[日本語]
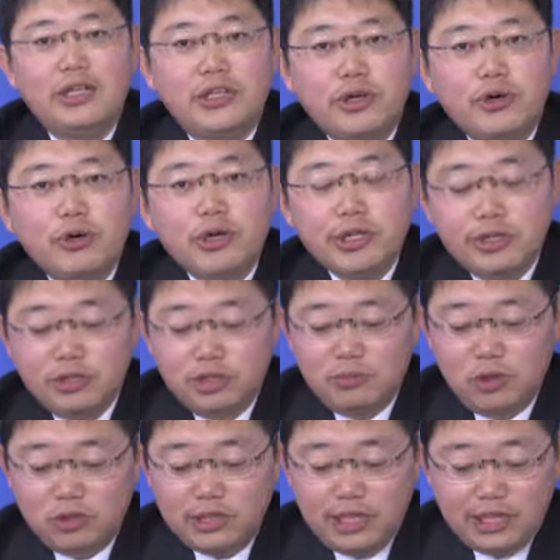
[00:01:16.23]
教育の
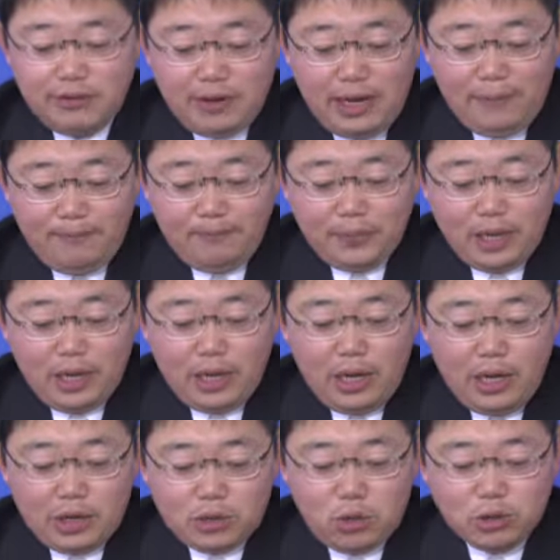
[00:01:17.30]
目的は
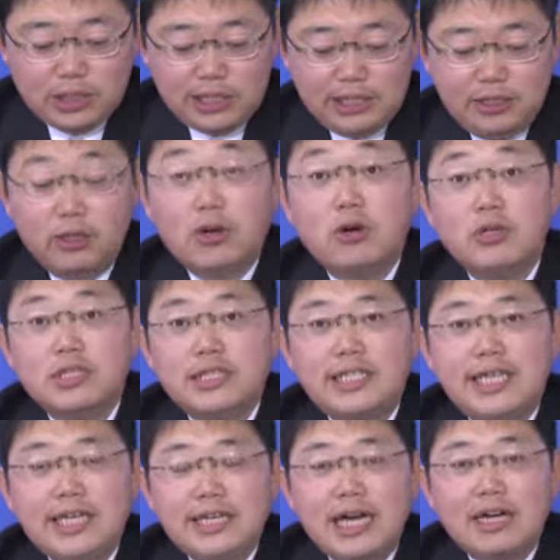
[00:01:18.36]
個人の
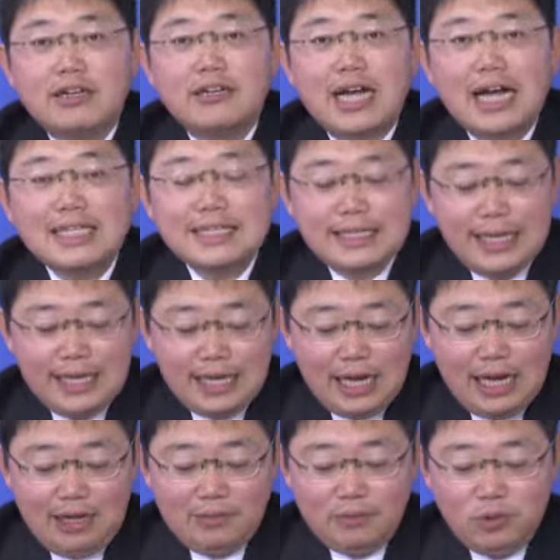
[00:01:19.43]
人格完成
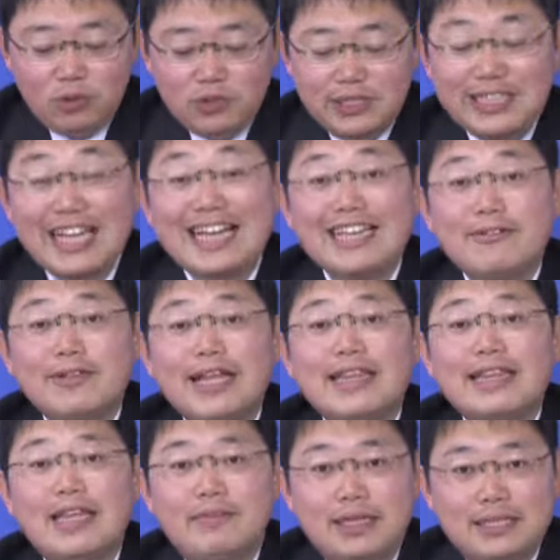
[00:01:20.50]
が目的と
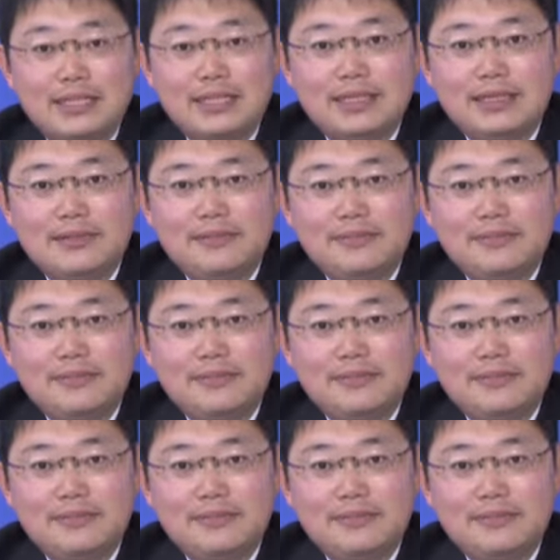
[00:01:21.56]
なっています